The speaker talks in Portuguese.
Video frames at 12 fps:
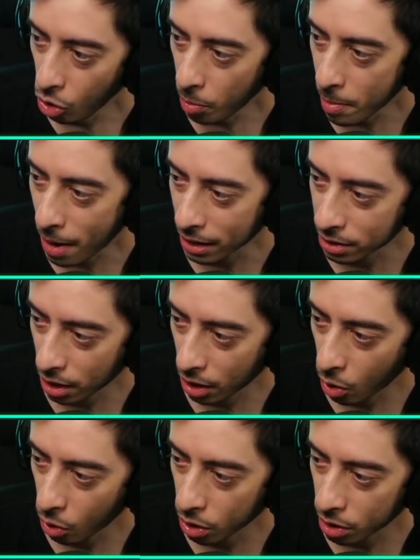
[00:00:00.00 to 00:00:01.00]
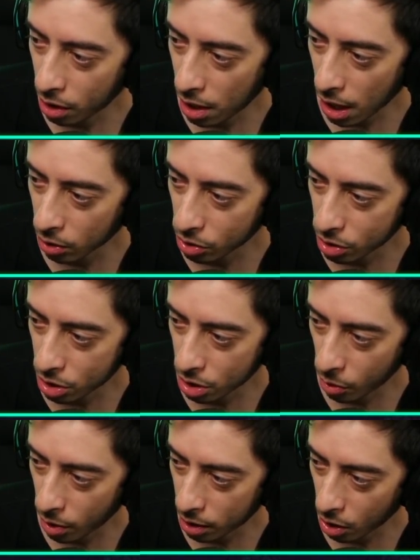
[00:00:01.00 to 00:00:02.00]
Noobmaster
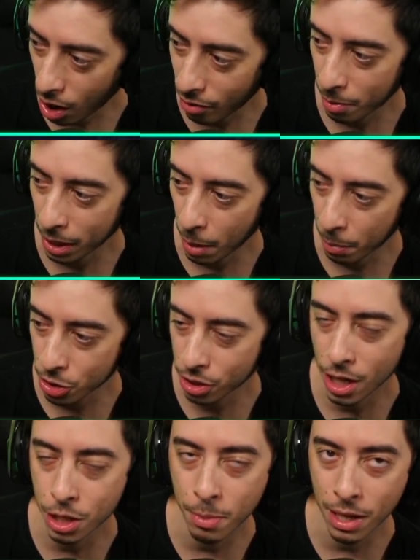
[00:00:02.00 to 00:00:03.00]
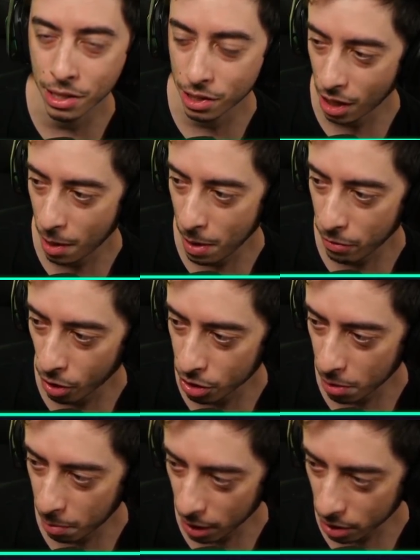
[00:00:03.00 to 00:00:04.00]
559, obrigado por três meses, seja bem-vindo
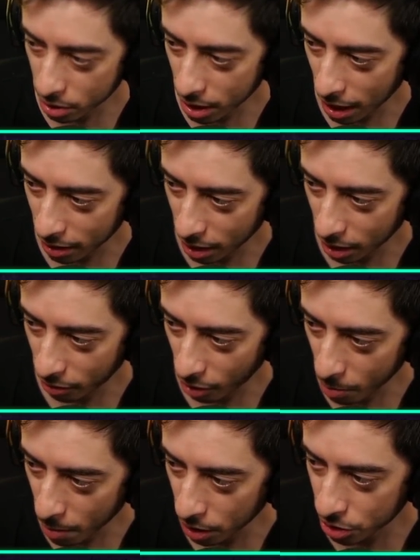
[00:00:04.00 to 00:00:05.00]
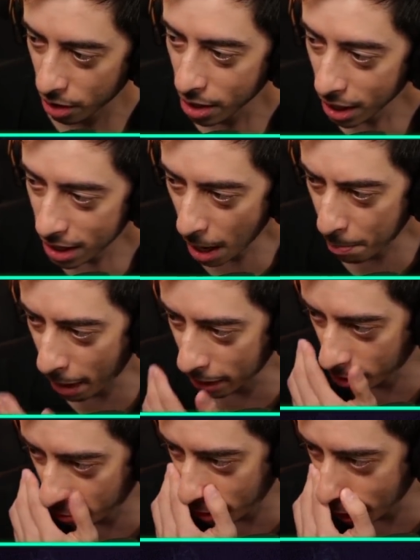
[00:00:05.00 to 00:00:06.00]
ao Patriots, cara, thank you very much. E aí,
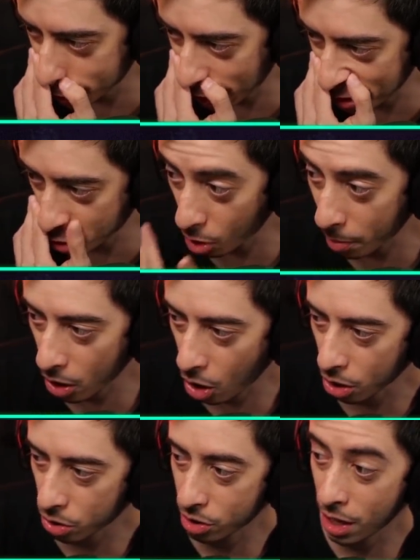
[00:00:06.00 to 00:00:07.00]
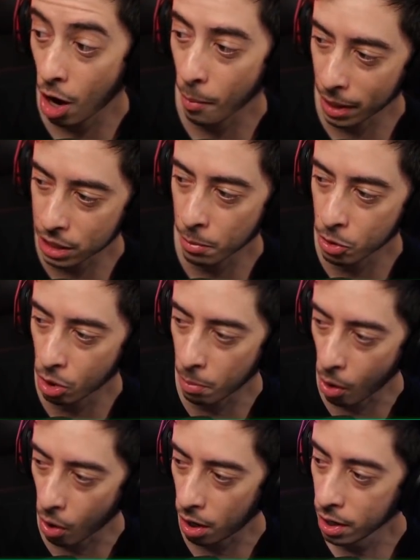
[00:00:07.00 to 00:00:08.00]
Patrick, vi a série Sombra e Ossos e realmente é muito
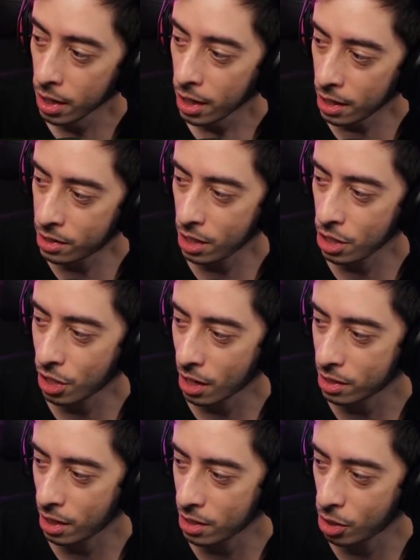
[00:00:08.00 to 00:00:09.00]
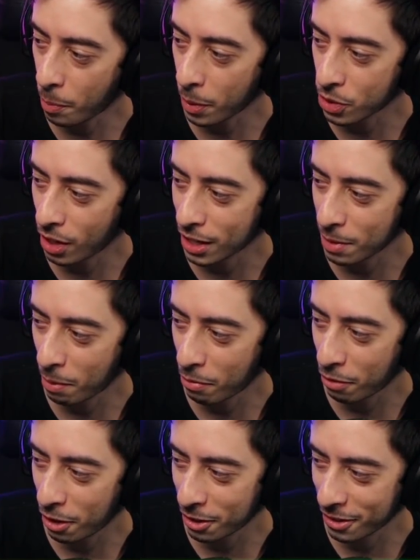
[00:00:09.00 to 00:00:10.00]
boa. E sim, já sei seu personagem
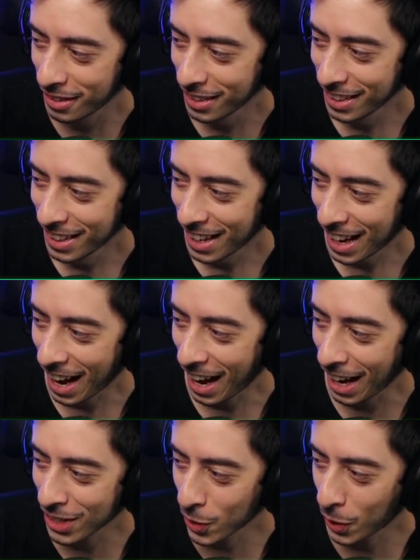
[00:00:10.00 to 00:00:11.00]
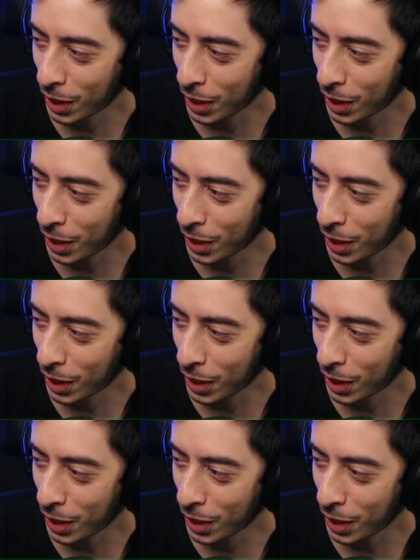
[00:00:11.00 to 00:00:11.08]
preferido. Acho